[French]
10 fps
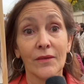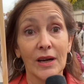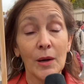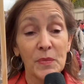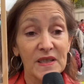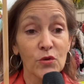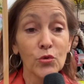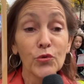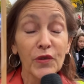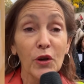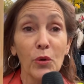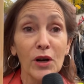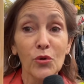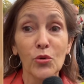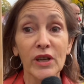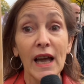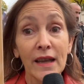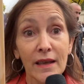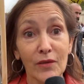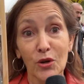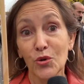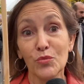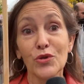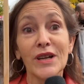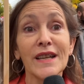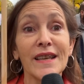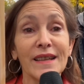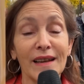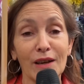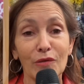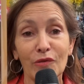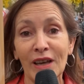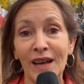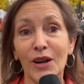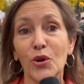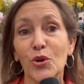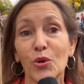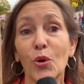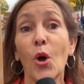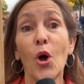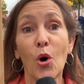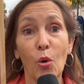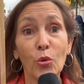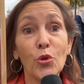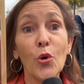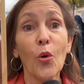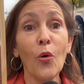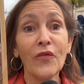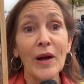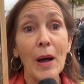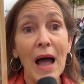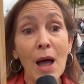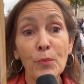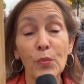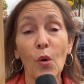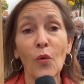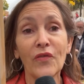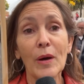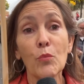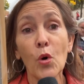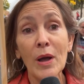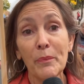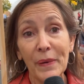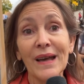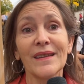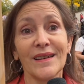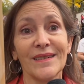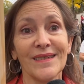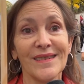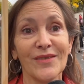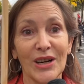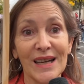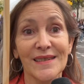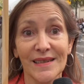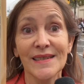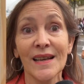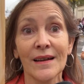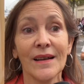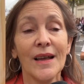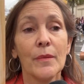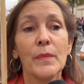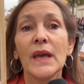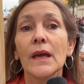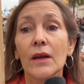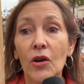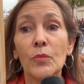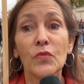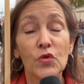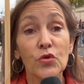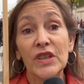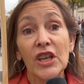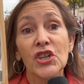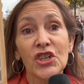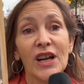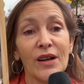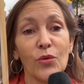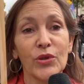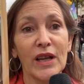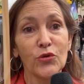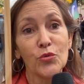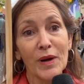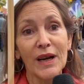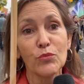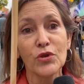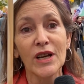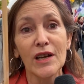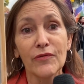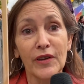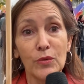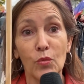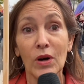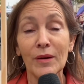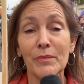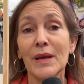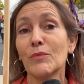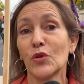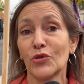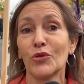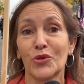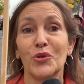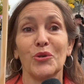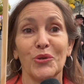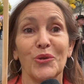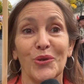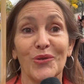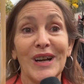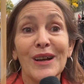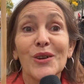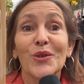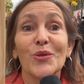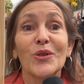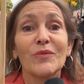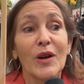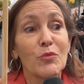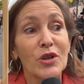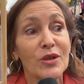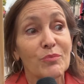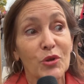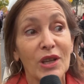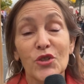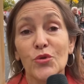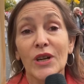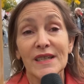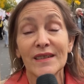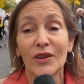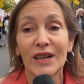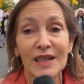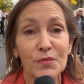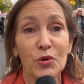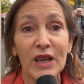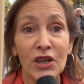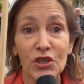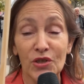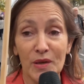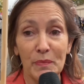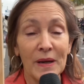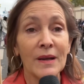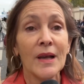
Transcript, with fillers: voilà, parce qu'on nous fait croire qu'on gagne avec le bouclier tarifaire alors que on, va, on va moins perdre, voilà c'est ça. Mais comme déjà, on a du mal à boucler les fins de mois, même en tant que, voilà, que, enfin moi, peut-être je suis classée dans les classes moyennes, je ne sais pas,